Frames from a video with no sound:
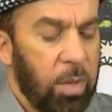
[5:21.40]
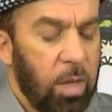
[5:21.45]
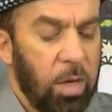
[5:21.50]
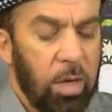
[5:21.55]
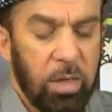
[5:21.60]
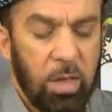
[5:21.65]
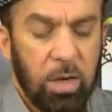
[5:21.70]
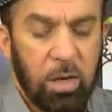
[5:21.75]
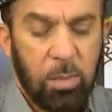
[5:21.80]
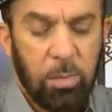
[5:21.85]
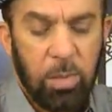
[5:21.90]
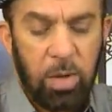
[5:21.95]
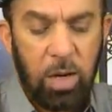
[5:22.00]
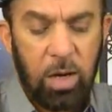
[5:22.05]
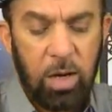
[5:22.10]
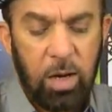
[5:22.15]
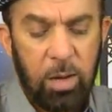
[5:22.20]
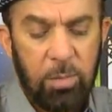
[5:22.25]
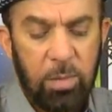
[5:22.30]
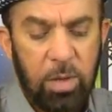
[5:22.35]
إذا رب
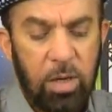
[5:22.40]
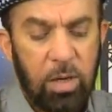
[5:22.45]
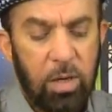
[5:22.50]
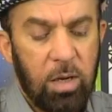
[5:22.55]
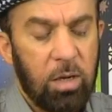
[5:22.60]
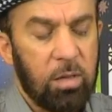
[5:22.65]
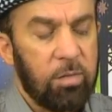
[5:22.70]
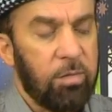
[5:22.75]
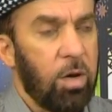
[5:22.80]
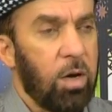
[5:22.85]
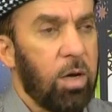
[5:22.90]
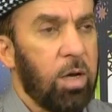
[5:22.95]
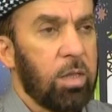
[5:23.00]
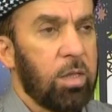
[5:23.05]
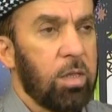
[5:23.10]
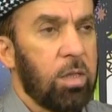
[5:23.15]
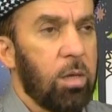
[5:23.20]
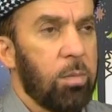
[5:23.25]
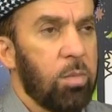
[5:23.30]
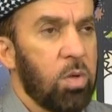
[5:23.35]
العالمين في
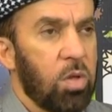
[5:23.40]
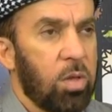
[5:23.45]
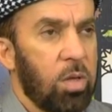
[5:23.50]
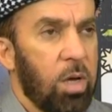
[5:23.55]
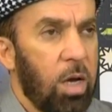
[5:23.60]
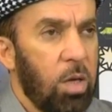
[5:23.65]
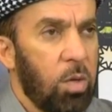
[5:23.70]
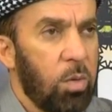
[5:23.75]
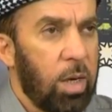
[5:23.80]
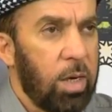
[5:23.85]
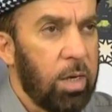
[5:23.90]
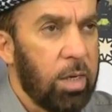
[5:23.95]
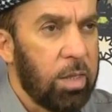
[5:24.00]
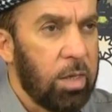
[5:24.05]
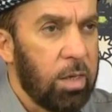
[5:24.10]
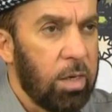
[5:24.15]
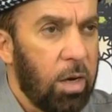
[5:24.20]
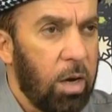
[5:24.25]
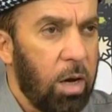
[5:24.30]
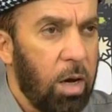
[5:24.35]
آيات ذات بشت يا أيها
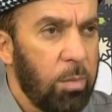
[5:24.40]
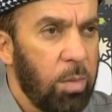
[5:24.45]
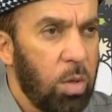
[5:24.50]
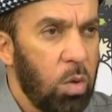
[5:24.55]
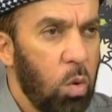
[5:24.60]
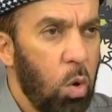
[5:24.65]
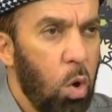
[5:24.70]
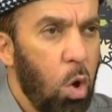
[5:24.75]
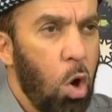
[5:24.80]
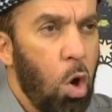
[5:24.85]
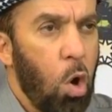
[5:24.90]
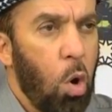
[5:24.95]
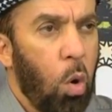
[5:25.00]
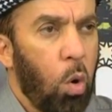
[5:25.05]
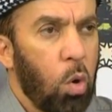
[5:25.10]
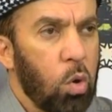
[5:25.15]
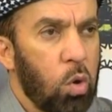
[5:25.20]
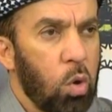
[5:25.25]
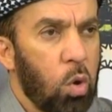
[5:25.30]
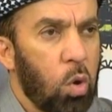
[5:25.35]
الذين آمنوا
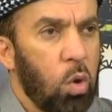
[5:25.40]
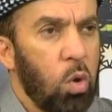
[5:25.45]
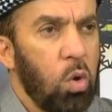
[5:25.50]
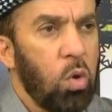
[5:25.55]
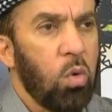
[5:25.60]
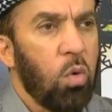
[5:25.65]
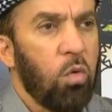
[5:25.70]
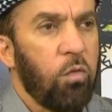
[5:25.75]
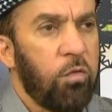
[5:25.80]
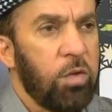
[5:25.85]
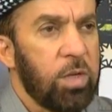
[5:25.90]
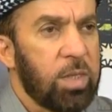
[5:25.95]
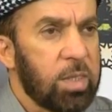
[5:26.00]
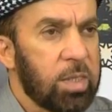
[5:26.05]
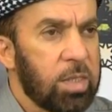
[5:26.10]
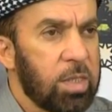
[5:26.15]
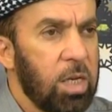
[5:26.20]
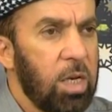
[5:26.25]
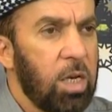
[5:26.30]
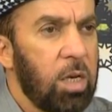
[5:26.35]
ادخلوا في
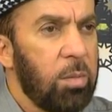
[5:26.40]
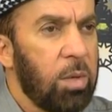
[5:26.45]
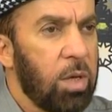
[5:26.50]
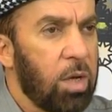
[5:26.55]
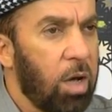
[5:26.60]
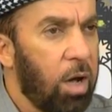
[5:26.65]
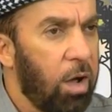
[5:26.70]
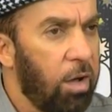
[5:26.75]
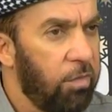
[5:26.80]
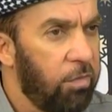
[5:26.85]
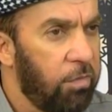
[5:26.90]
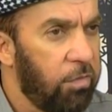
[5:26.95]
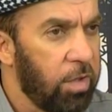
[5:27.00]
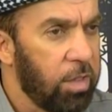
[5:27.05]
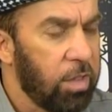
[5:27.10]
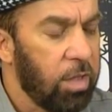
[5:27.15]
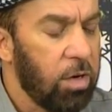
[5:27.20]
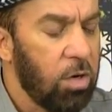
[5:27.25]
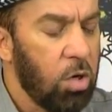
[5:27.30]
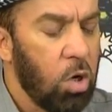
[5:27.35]
السلم
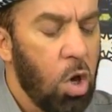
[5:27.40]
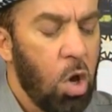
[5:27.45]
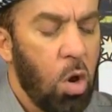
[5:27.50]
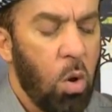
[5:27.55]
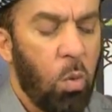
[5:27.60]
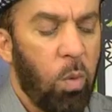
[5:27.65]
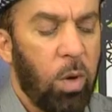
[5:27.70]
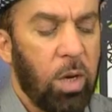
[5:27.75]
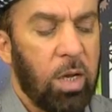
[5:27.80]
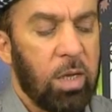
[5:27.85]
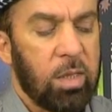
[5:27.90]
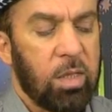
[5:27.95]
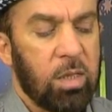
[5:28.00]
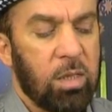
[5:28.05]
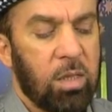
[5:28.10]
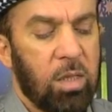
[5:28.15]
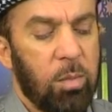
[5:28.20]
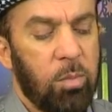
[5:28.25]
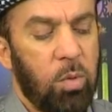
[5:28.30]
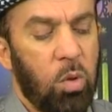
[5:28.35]
كافة ولا
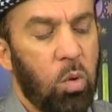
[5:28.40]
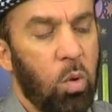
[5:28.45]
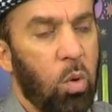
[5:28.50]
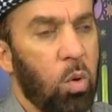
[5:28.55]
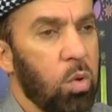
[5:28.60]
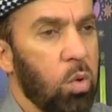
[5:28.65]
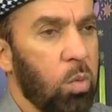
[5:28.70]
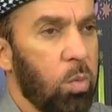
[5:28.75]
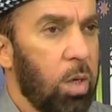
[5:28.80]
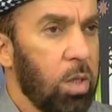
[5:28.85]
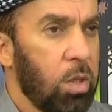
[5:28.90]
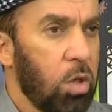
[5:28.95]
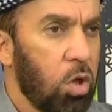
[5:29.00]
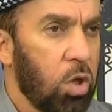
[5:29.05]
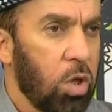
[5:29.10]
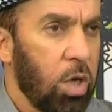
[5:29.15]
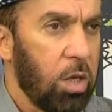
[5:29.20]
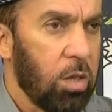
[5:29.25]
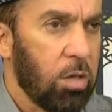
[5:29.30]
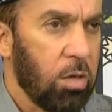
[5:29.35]
تتبعوا خطوات
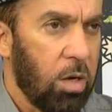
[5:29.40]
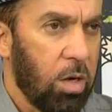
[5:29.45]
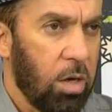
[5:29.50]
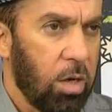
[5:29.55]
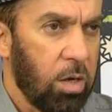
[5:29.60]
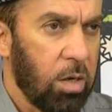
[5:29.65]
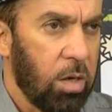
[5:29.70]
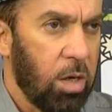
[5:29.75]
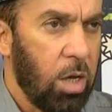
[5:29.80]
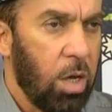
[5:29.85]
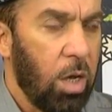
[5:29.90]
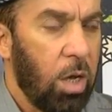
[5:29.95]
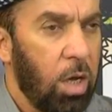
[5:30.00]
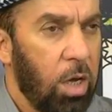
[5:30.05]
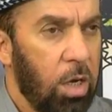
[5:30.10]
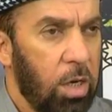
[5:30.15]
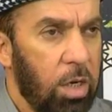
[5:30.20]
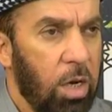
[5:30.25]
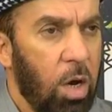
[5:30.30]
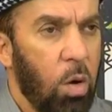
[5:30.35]
الشيطان
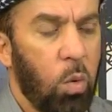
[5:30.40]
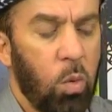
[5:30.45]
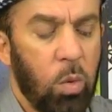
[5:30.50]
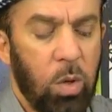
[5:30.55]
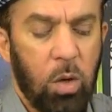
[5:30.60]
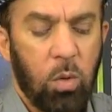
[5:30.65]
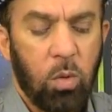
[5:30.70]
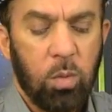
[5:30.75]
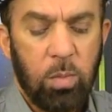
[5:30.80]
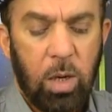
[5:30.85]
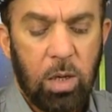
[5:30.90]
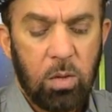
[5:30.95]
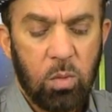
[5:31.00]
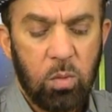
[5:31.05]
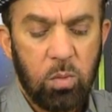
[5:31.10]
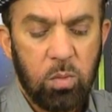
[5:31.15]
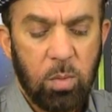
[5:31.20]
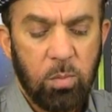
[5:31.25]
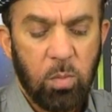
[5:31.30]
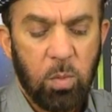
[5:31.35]
إنه لكم
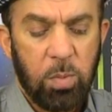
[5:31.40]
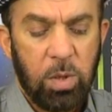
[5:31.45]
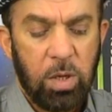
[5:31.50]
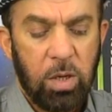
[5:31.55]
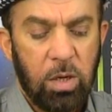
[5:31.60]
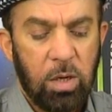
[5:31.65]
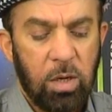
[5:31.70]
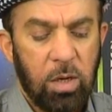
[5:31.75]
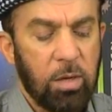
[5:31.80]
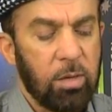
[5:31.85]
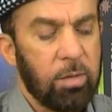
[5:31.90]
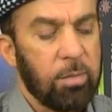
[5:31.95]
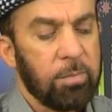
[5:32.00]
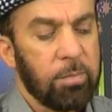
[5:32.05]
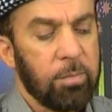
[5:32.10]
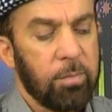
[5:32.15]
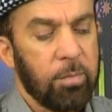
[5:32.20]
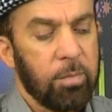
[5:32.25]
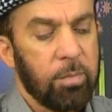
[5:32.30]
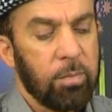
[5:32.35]
عدو مبين
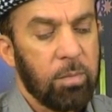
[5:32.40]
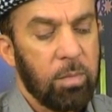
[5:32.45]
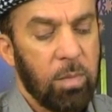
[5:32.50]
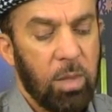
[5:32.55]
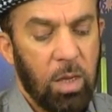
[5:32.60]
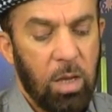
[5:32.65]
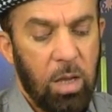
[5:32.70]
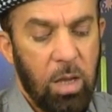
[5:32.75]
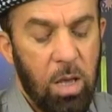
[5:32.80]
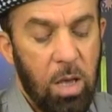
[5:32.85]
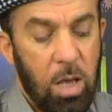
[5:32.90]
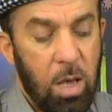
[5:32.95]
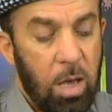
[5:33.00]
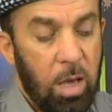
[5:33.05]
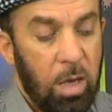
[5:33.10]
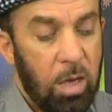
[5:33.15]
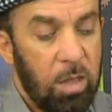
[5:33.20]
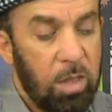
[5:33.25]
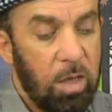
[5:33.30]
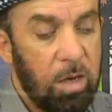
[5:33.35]

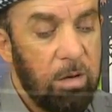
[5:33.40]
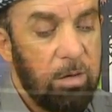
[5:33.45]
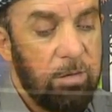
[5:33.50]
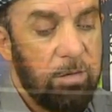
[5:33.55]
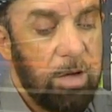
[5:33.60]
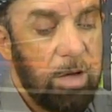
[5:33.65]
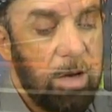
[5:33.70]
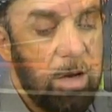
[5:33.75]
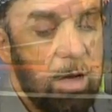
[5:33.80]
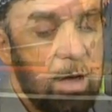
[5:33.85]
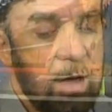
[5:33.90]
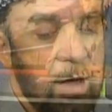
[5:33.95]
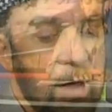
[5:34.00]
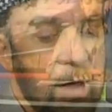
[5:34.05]
إذا الفيري